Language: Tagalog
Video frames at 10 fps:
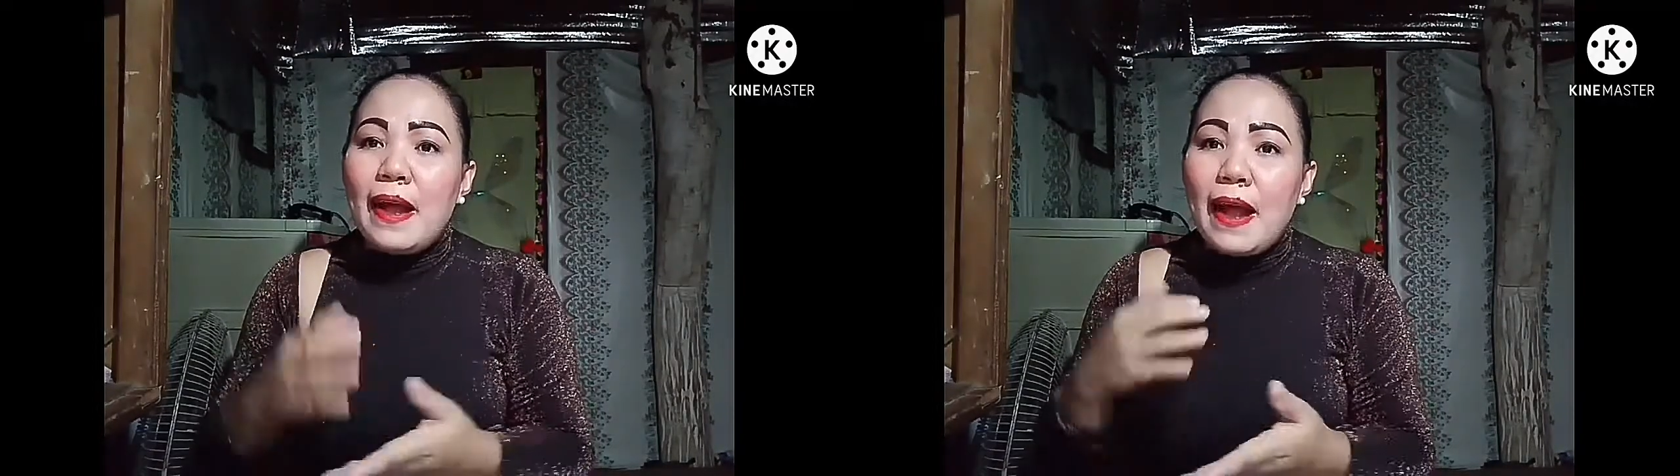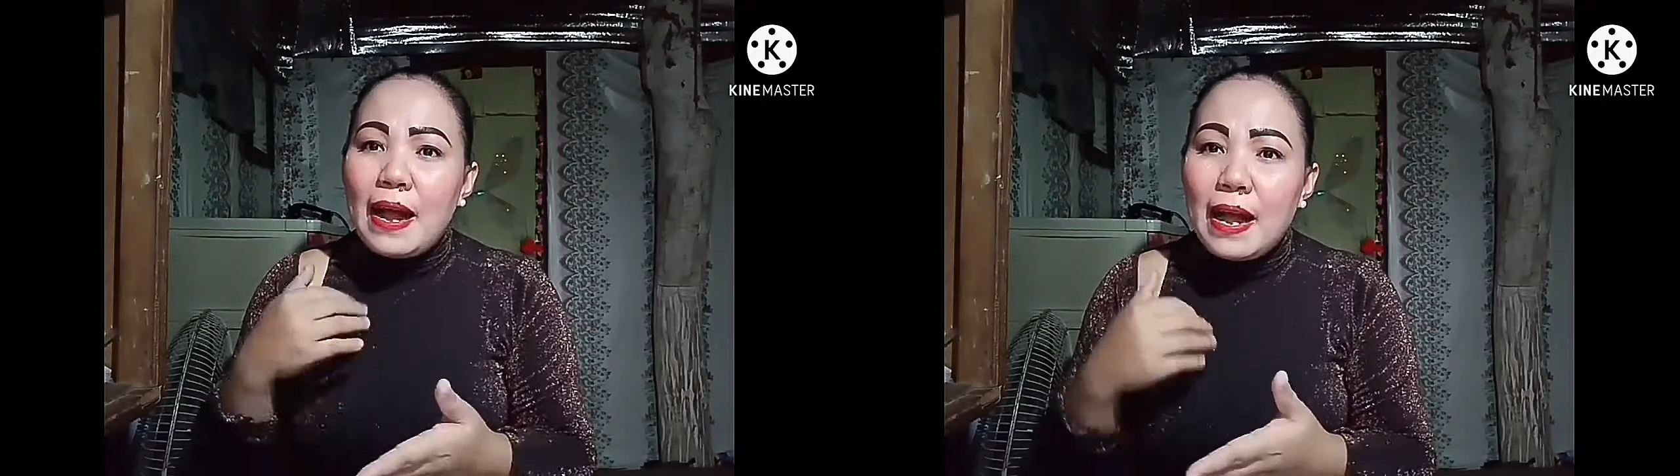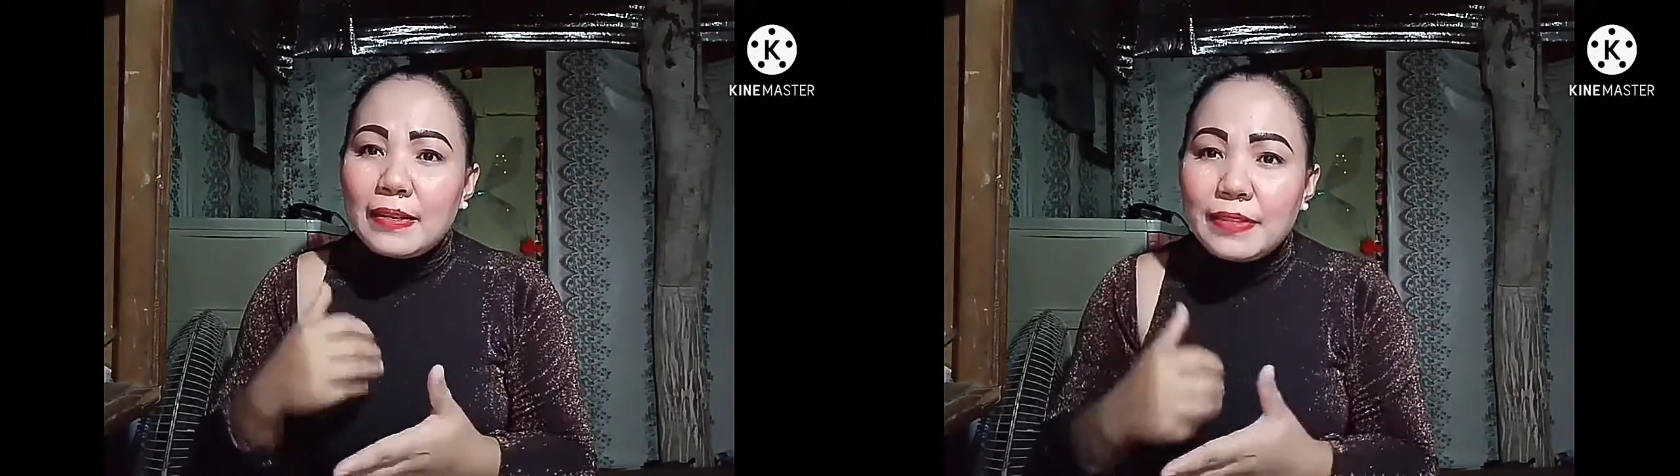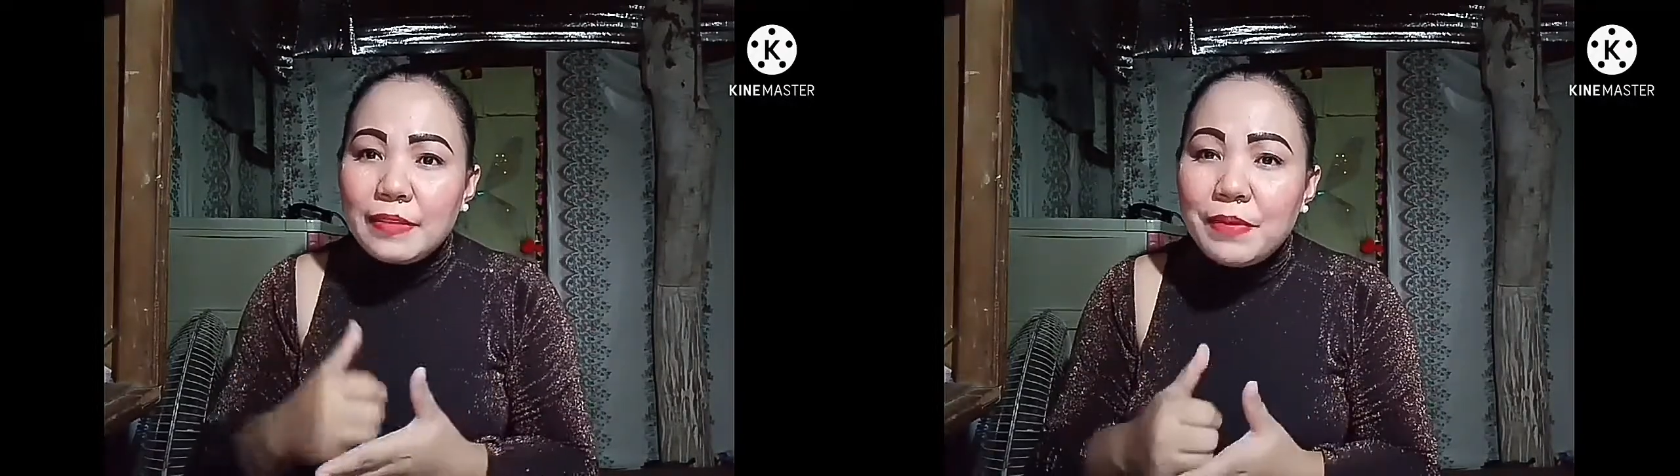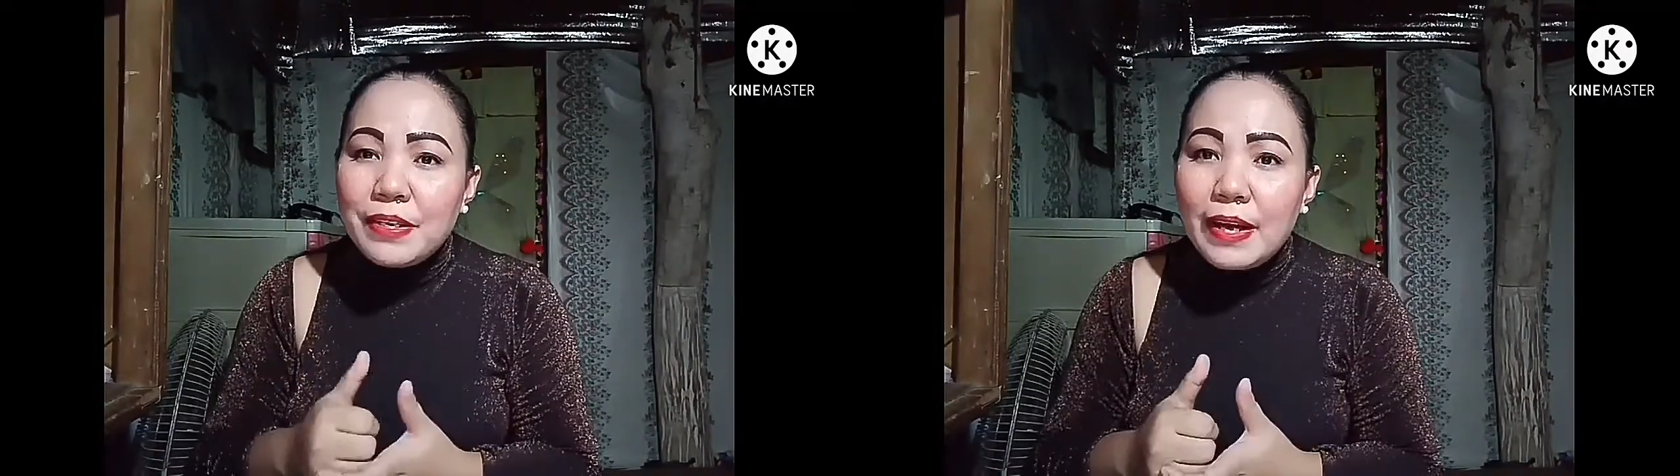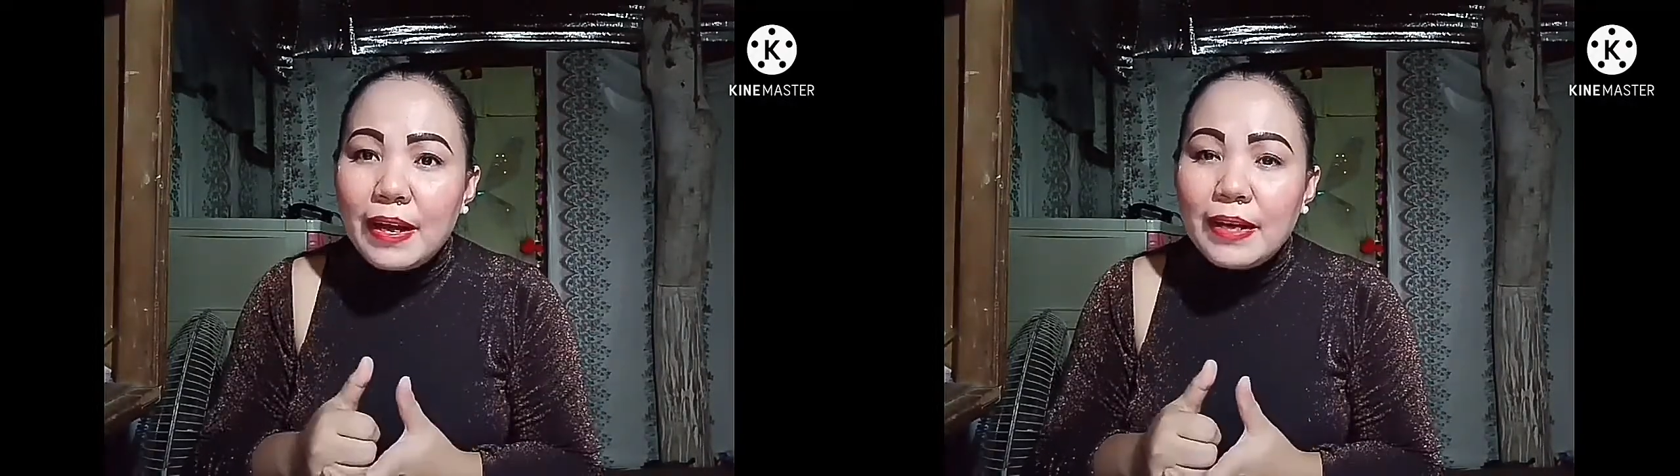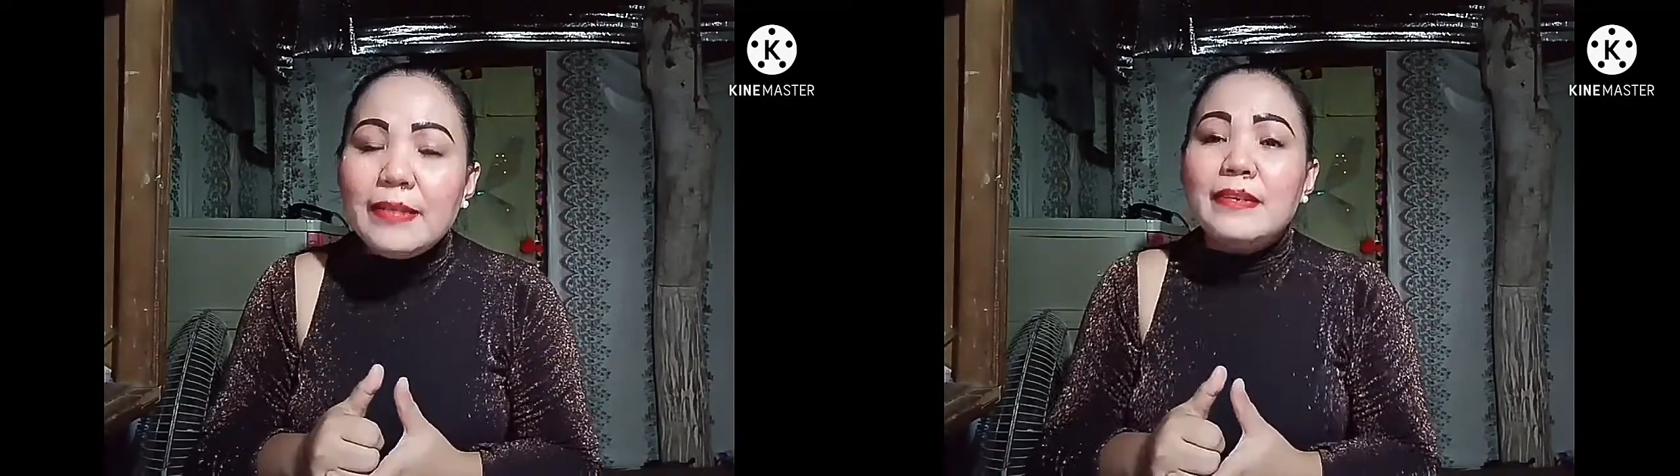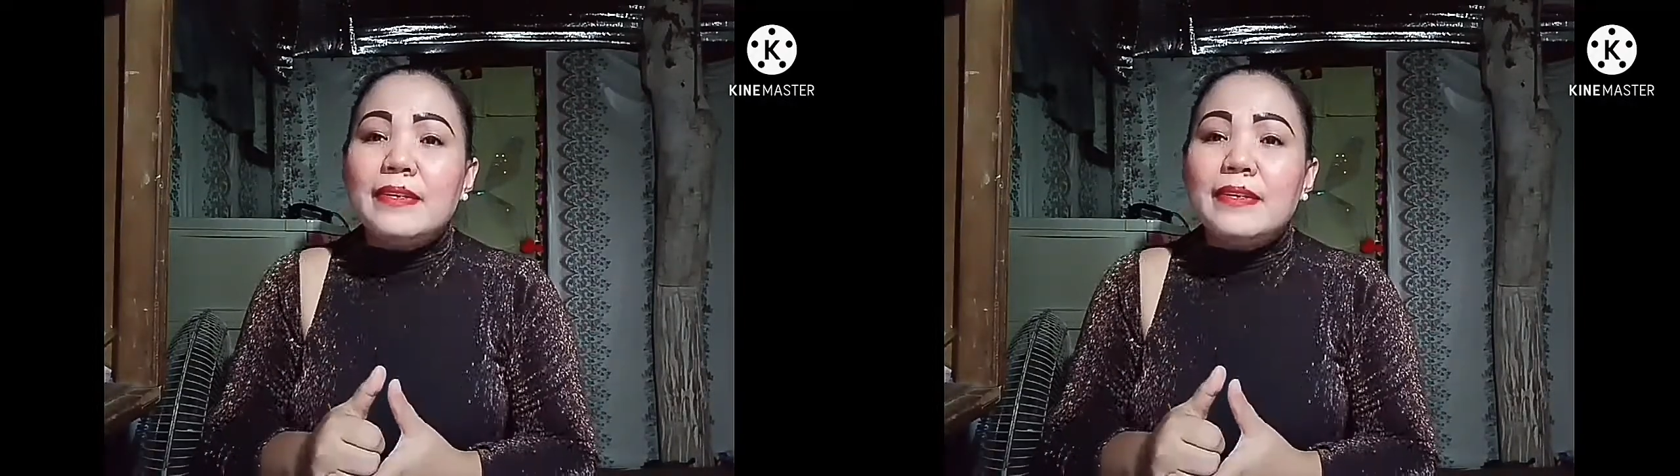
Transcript: ang aktibidad